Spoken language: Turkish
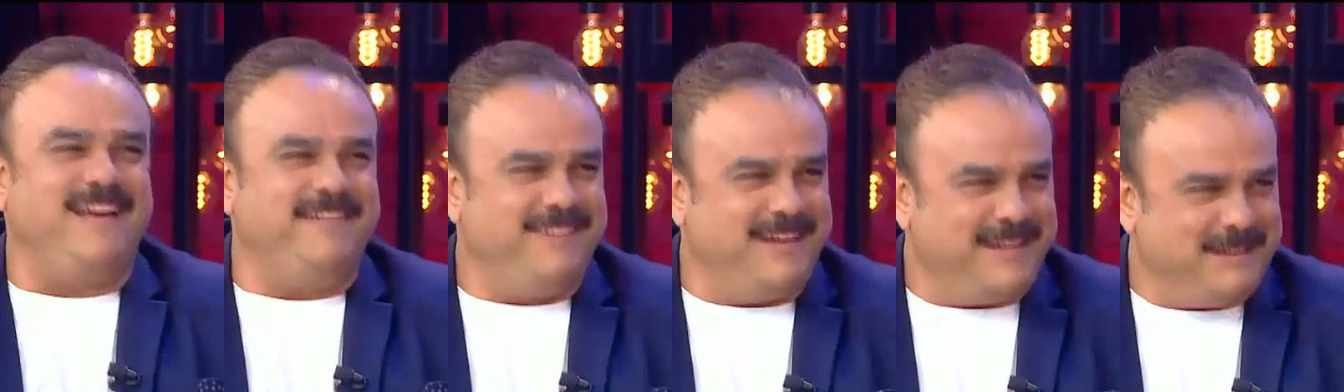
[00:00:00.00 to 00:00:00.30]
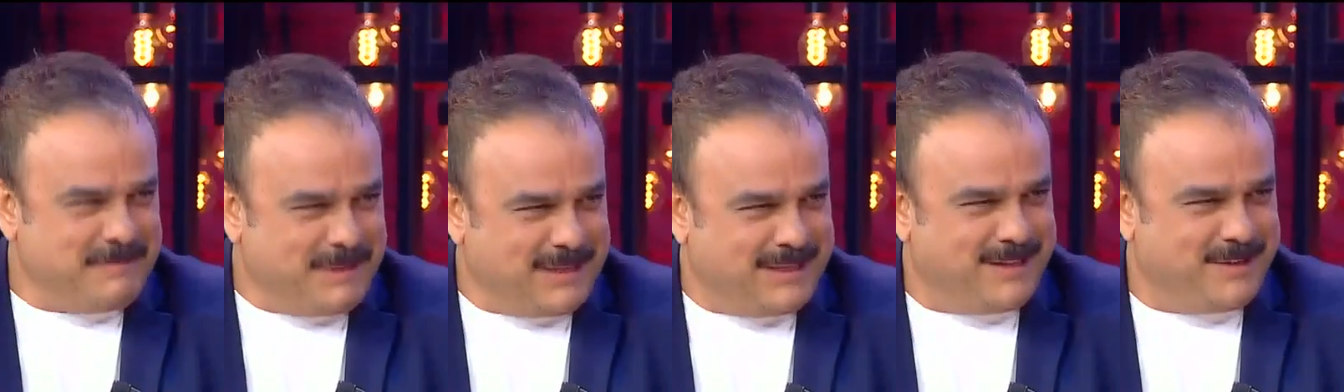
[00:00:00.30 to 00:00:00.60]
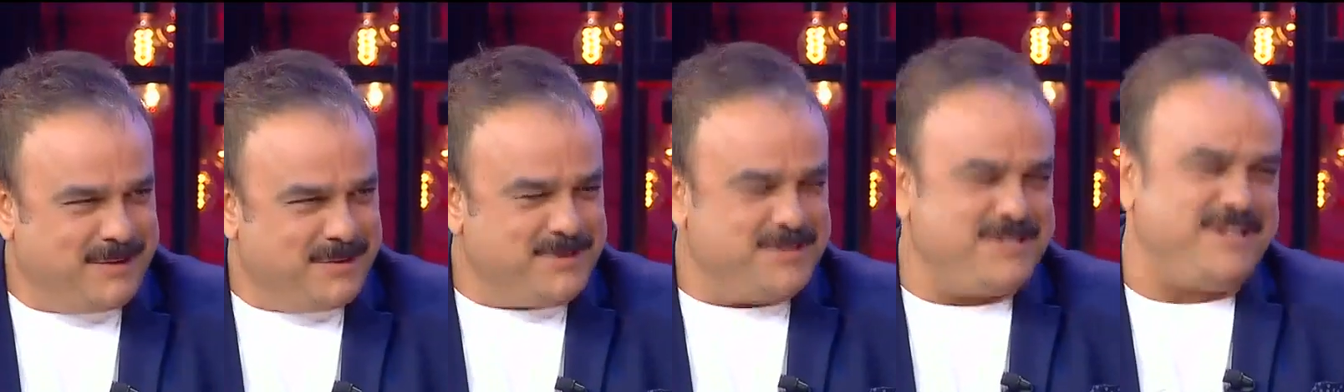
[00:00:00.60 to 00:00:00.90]

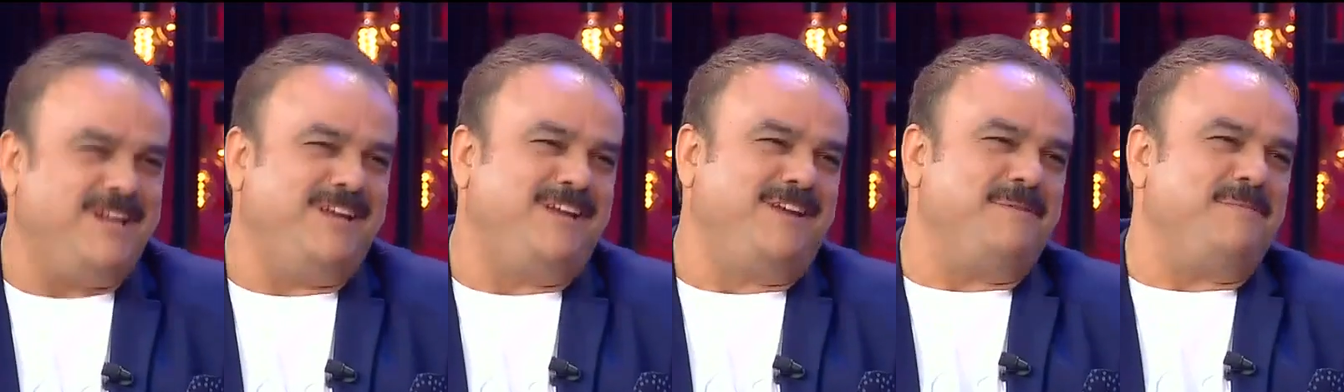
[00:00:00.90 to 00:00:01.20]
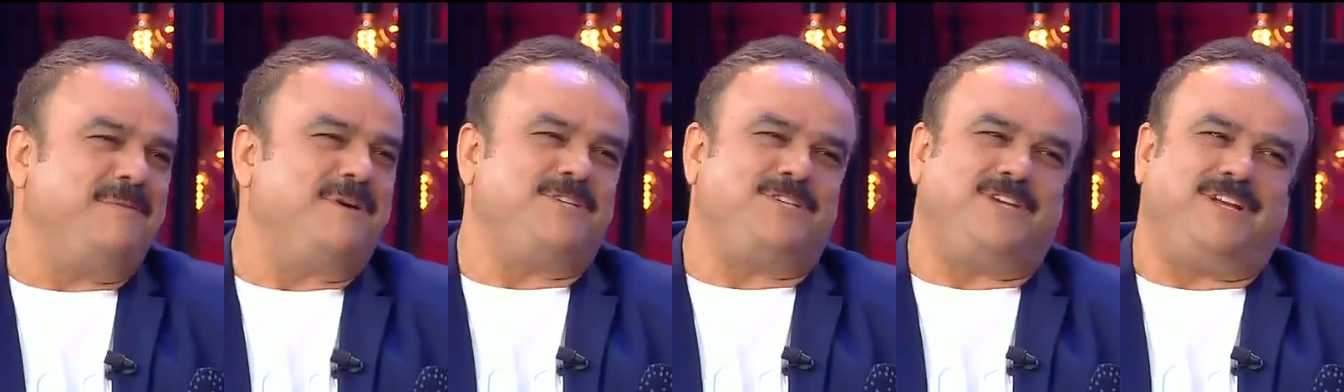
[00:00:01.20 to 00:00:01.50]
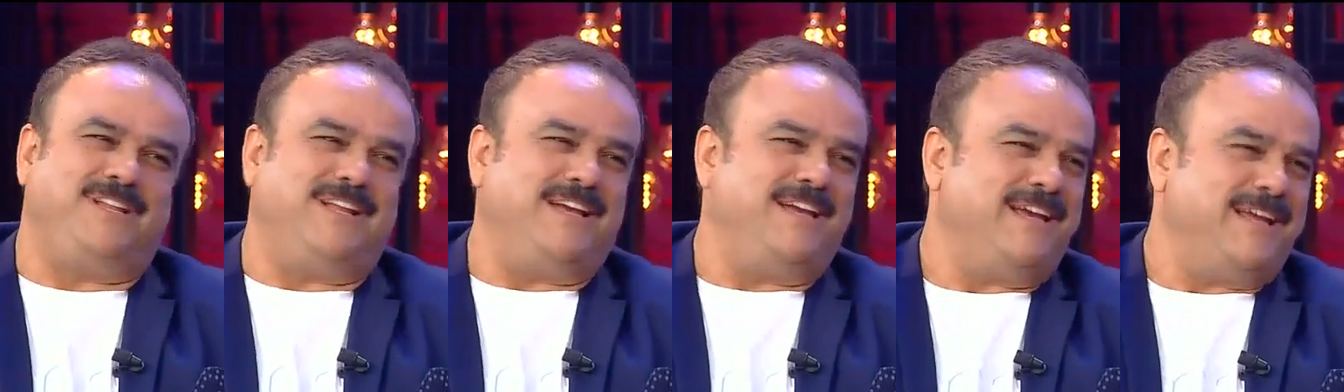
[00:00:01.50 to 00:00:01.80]
evlenmeden önce
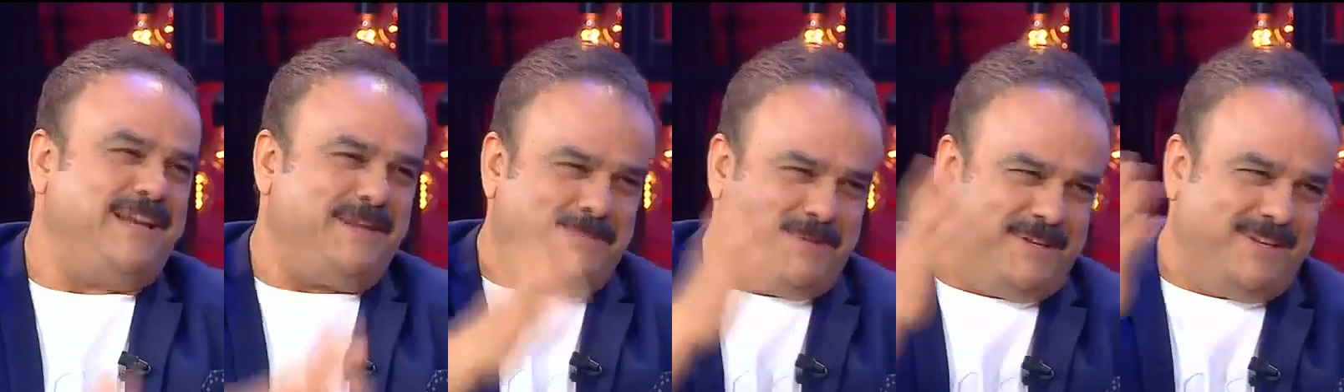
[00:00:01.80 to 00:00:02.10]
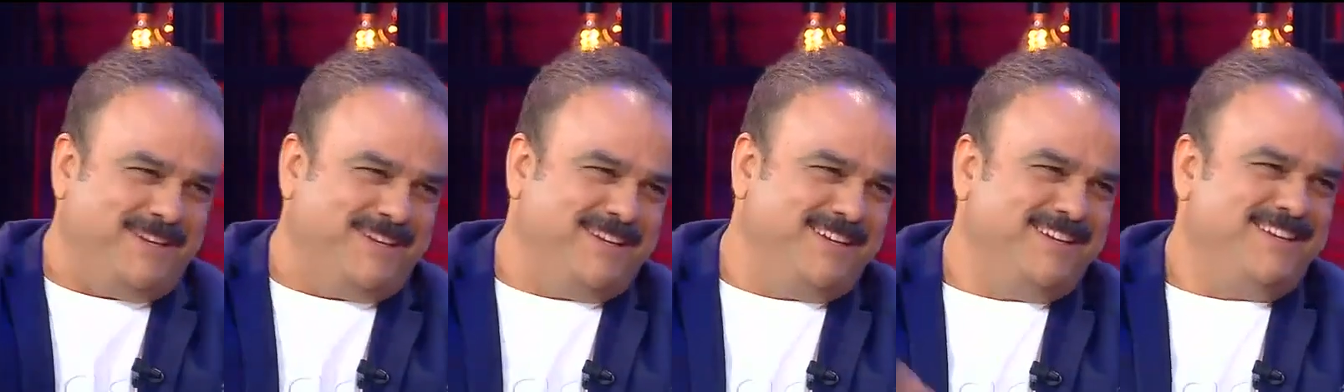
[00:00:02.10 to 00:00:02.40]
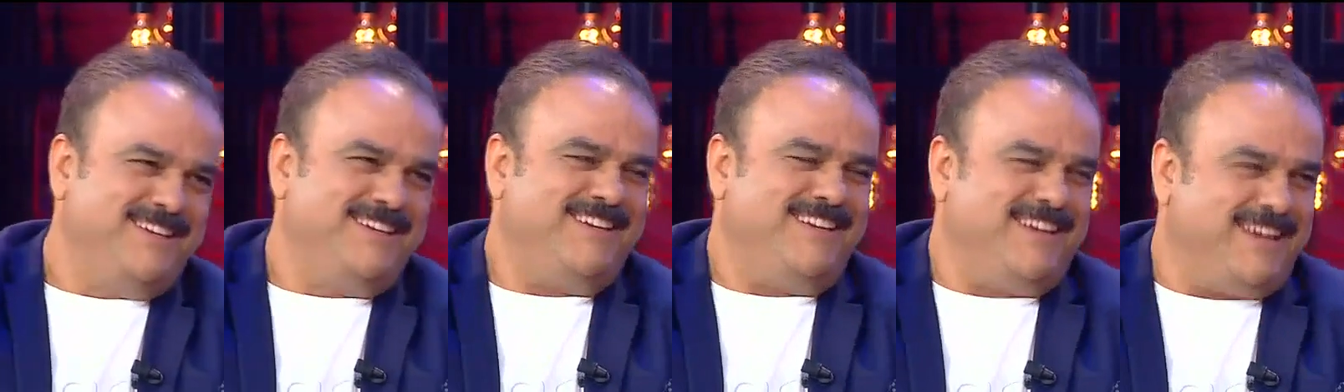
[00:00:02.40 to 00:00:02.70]
maşallah yani bir
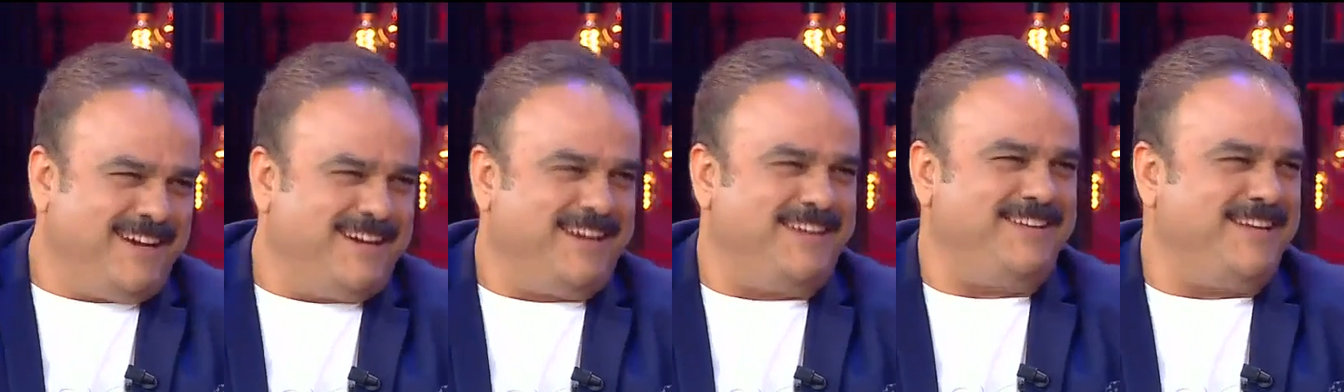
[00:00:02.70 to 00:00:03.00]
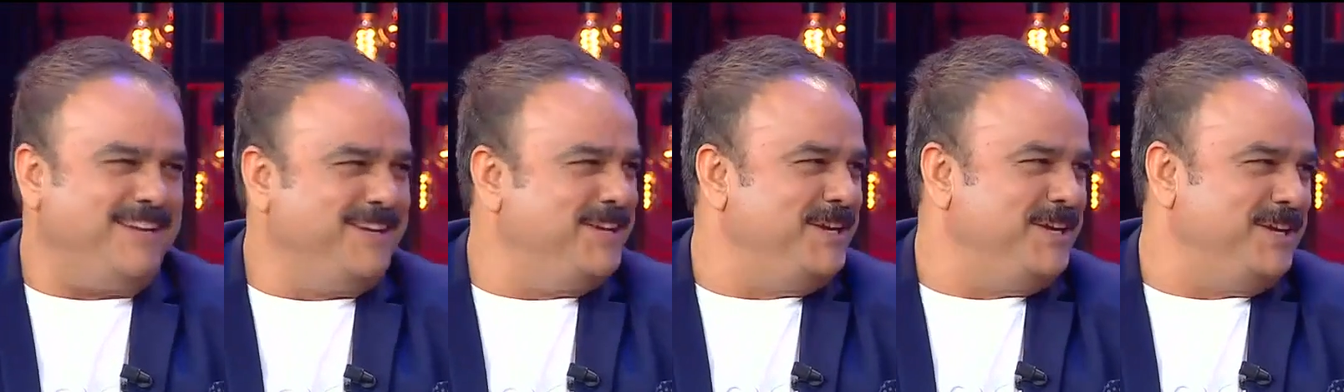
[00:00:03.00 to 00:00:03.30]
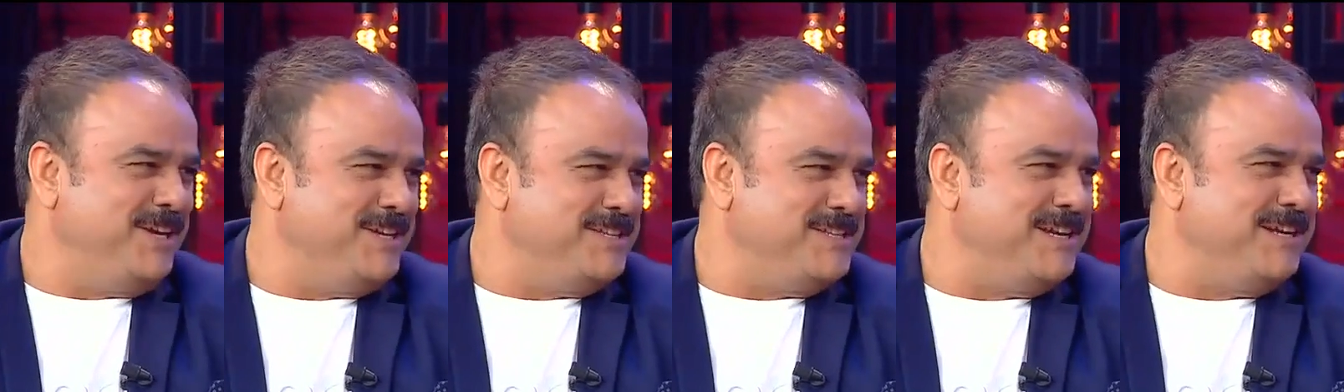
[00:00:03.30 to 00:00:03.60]
hakikaten iyi
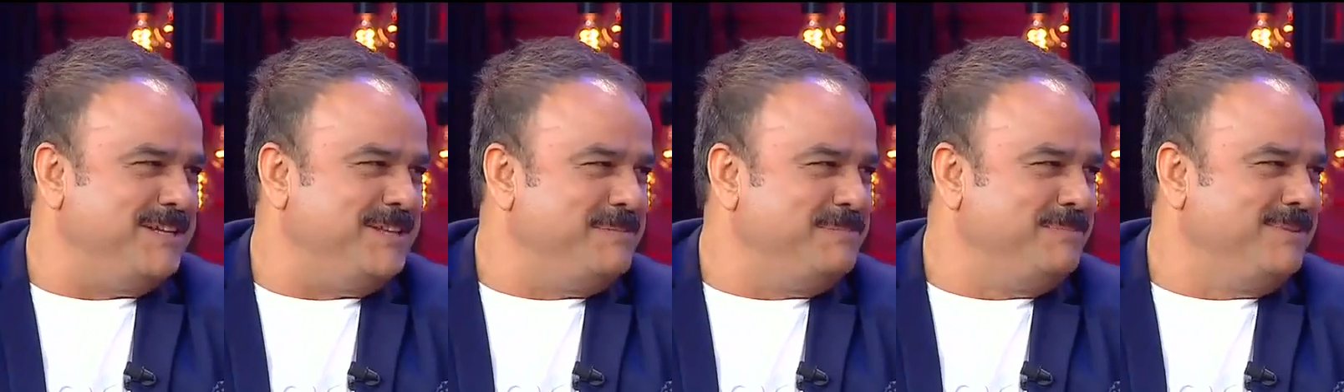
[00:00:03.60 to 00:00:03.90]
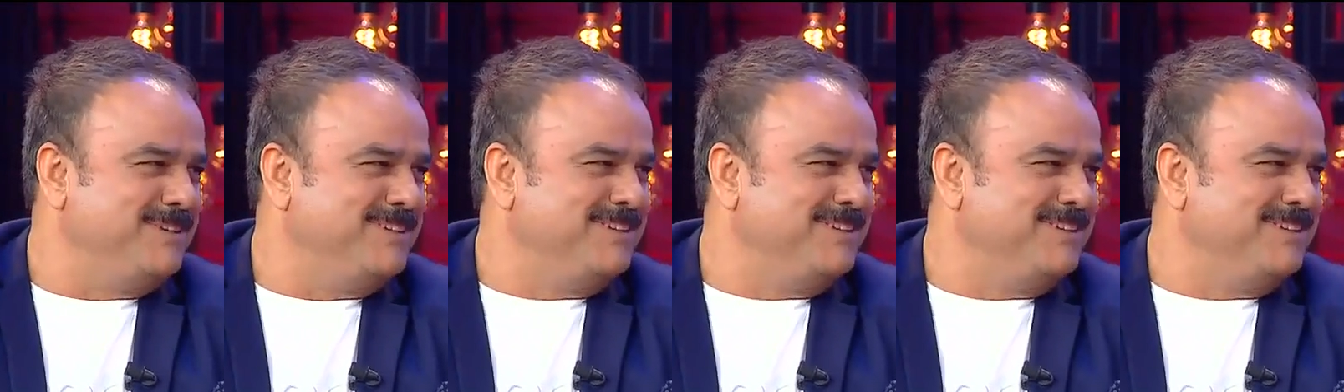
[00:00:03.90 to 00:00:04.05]
gezerdim.